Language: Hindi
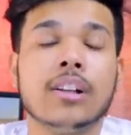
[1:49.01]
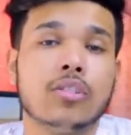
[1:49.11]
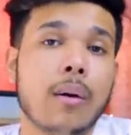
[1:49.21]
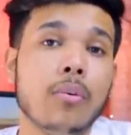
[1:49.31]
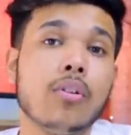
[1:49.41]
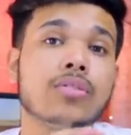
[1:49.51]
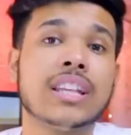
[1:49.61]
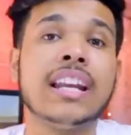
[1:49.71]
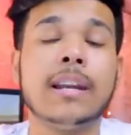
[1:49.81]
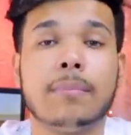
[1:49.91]
तो आप लोगों को
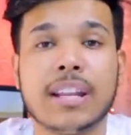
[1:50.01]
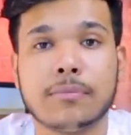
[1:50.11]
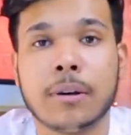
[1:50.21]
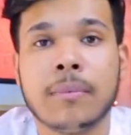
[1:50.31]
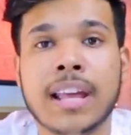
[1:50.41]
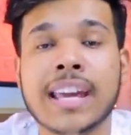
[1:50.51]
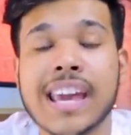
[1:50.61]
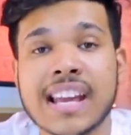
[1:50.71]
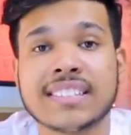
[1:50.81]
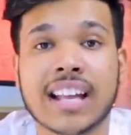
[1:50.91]
स्क्रीन रिप्लेसमेंट मिलेगी
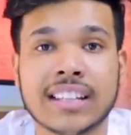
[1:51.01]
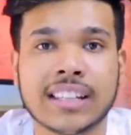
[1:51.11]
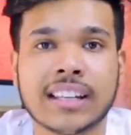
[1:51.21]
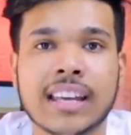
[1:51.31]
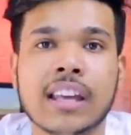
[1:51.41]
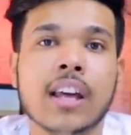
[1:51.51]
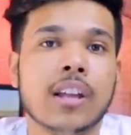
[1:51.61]
एक साल तक की